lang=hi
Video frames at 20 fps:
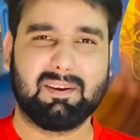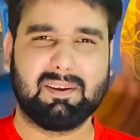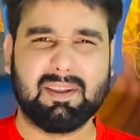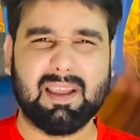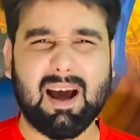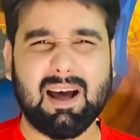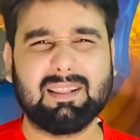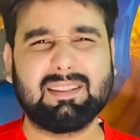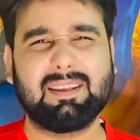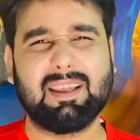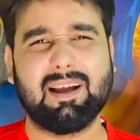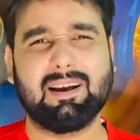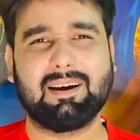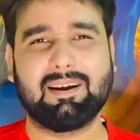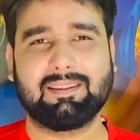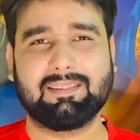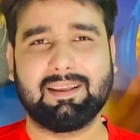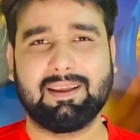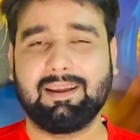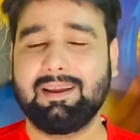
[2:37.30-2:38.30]
याद क्या
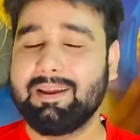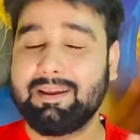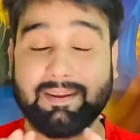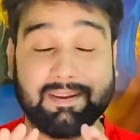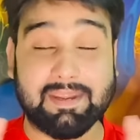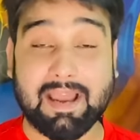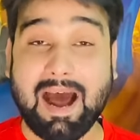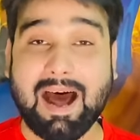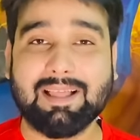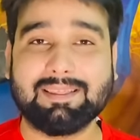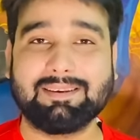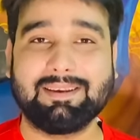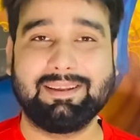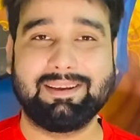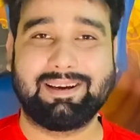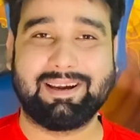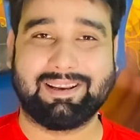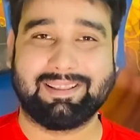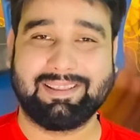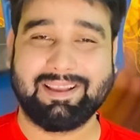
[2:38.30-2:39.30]
करना है याद
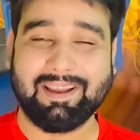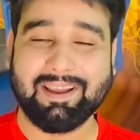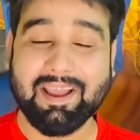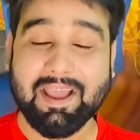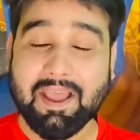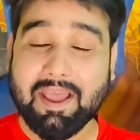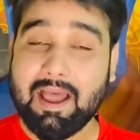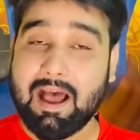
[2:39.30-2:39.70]
नहीं करना है